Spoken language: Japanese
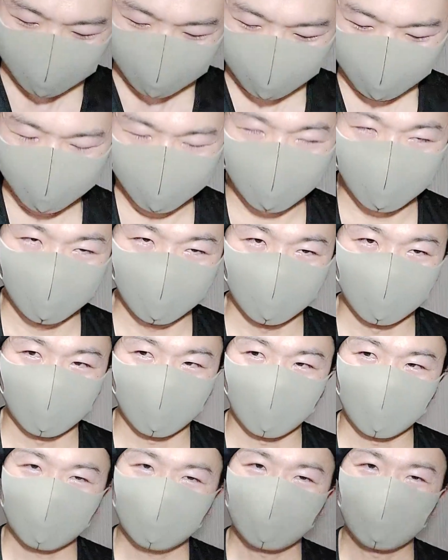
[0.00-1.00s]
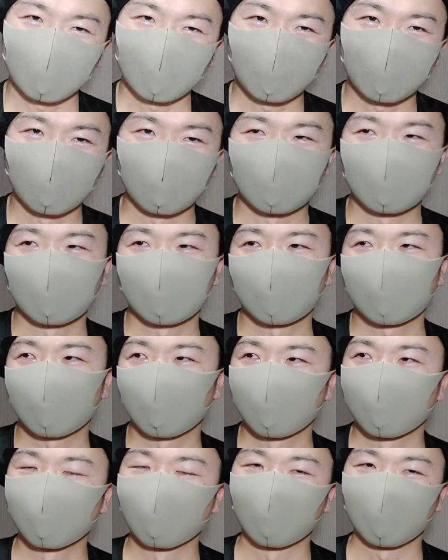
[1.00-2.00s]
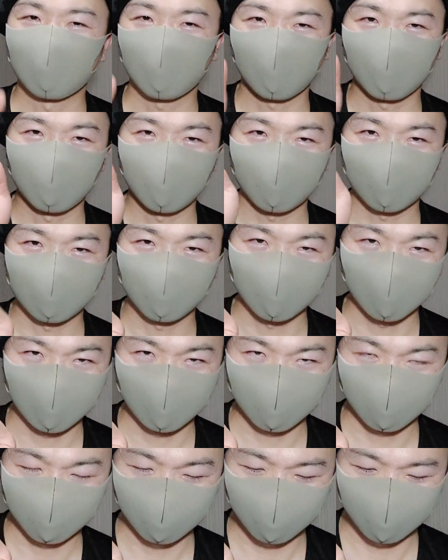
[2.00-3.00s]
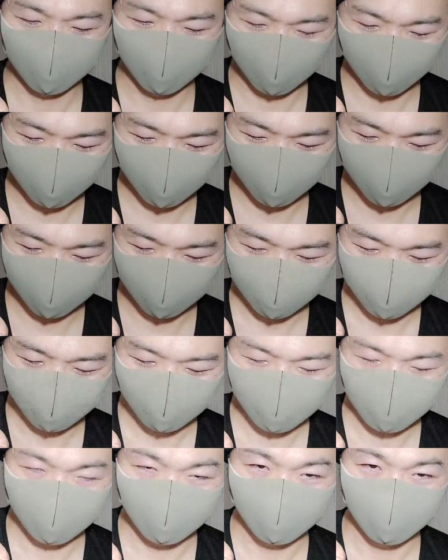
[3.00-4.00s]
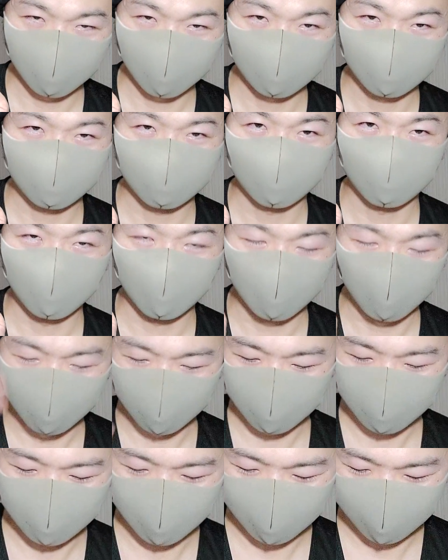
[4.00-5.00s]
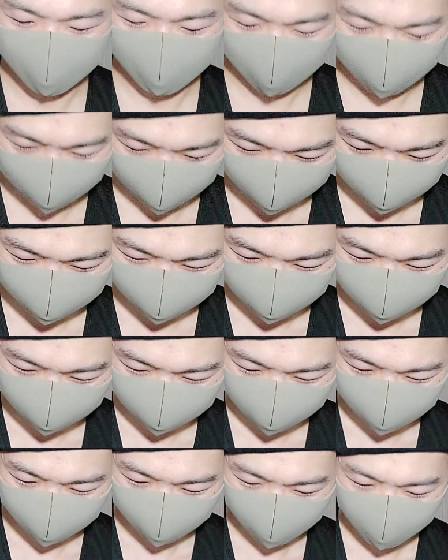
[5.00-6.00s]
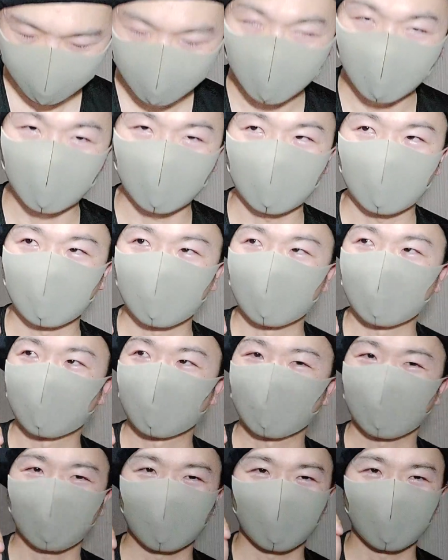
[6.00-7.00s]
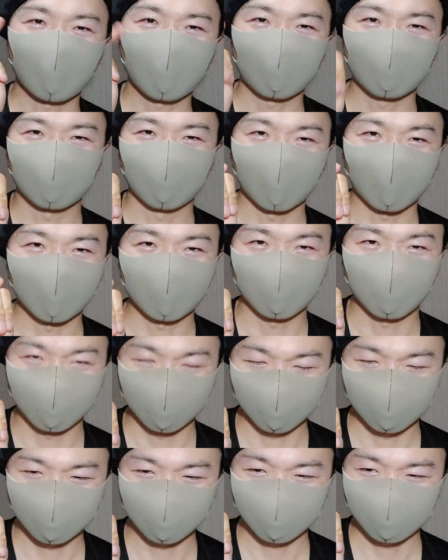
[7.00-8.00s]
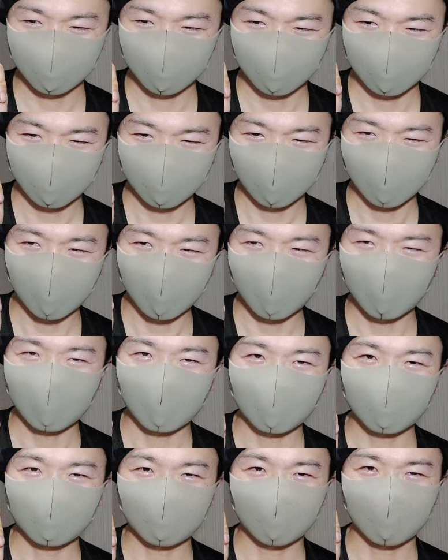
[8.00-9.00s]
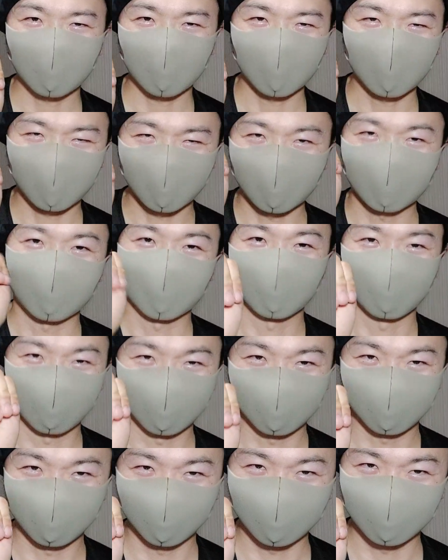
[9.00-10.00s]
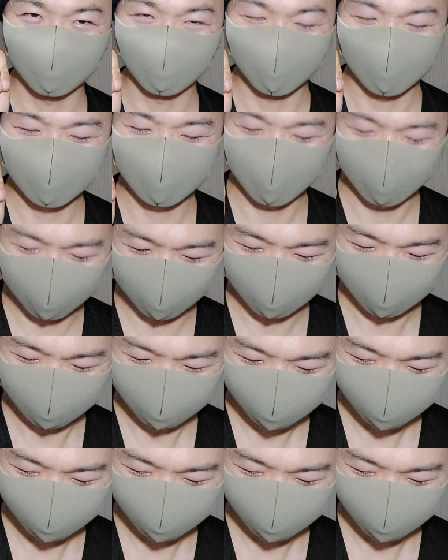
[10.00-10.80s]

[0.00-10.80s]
だから話それるかもしれないですけど、まあ、キャバクラの人、えー、もうホステスさん、えー、会えるアイドル会えな会えないアイドルもそうですけど